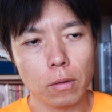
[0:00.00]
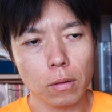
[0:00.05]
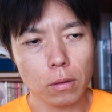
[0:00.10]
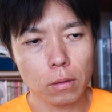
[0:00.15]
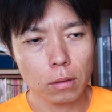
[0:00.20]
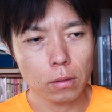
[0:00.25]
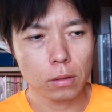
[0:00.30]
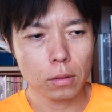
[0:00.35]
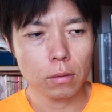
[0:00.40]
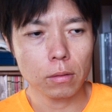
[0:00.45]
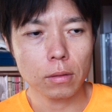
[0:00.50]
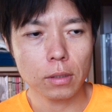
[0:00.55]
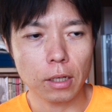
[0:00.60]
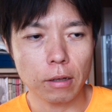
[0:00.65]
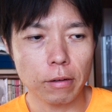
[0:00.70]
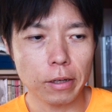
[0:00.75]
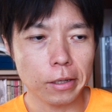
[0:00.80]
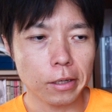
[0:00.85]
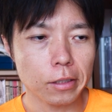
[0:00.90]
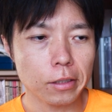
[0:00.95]
ものすごく
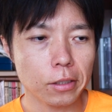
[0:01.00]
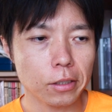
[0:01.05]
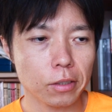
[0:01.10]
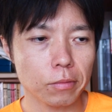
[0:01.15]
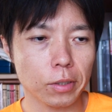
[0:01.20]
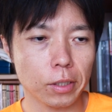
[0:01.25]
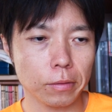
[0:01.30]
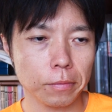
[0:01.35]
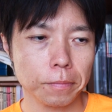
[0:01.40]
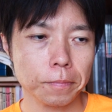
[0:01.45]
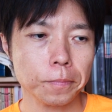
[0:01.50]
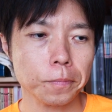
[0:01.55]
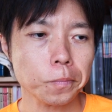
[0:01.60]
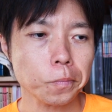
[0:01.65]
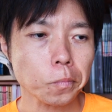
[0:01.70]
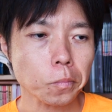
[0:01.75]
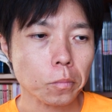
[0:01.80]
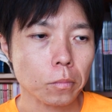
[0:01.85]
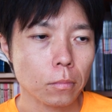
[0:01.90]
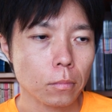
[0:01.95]
可愛がってしま
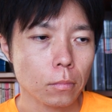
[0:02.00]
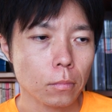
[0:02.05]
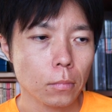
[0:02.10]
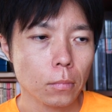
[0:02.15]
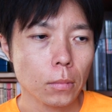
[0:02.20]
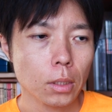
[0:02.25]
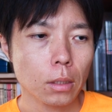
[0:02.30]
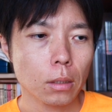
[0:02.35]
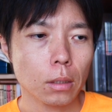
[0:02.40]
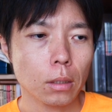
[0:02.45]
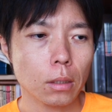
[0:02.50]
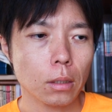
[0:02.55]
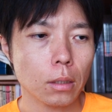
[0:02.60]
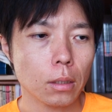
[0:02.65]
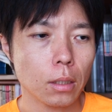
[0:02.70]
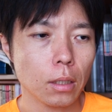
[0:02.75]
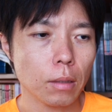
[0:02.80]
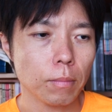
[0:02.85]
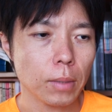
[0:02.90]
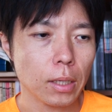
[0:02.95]

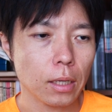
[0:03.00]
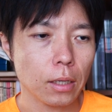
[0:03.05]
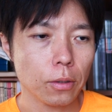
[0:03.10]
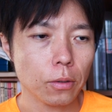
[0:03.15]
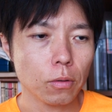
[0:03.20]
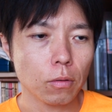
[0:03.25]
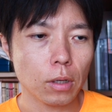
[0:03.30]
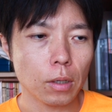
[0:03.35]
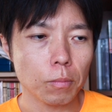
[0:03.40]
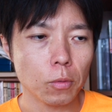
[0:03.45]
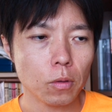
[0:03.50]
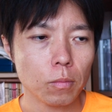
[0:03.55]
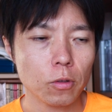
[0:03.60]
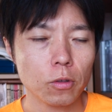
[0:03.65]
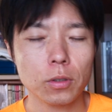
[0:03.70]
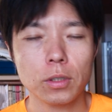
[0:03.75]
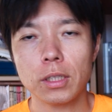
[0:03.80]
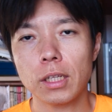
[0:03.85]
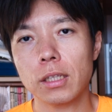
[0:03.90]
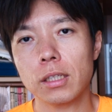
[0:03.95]
うでまあ要は盲
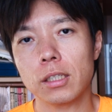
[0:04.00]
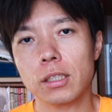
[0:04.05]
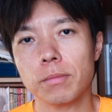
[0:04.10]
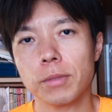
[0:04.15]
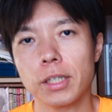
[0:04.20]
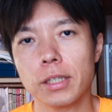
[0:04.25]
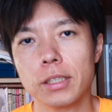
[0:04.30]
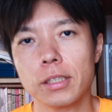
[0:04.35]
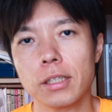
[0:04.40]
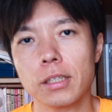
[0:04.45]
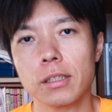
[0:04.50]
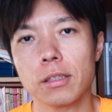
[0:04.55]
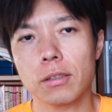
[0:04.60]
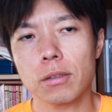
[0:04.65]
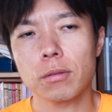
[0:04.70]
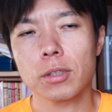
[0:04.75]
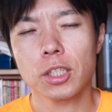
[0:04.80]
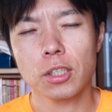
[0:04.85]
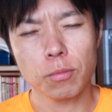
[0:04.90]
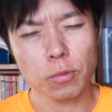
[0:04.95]
目になってしまいがちなんです
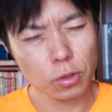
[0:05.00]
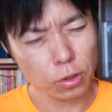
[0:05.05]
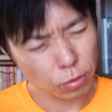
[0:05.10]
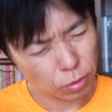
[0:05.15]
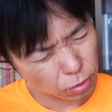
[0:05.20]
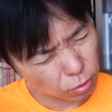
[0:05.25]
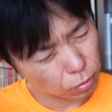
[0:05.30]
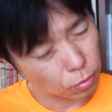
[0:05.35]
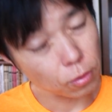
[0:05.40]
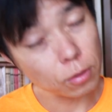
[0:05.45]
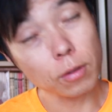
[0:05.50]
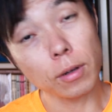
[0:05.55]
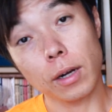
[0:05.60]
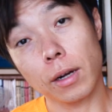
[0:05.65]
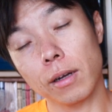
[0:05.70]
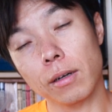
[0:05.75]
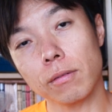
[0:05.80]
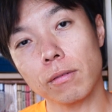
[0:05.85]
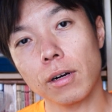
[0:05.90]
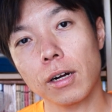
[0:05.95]
けど気持ちはすごくわ
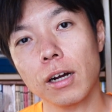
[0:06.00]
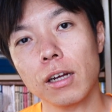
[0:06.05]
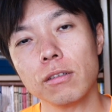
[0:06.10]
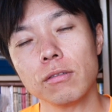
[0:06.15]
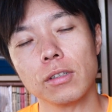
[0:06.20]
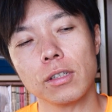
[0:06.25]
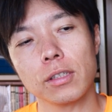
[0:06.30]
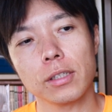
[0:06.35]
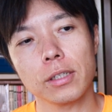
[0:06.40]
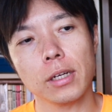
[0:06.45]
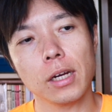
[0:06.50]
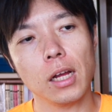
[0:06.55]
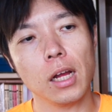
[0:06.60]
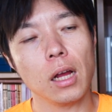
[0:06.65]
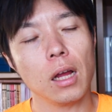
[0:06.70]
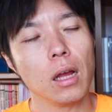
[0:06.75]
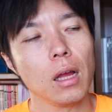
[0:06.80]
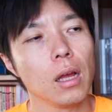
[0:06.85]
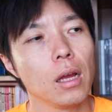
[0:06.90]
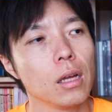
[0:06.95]
かるわかるんですが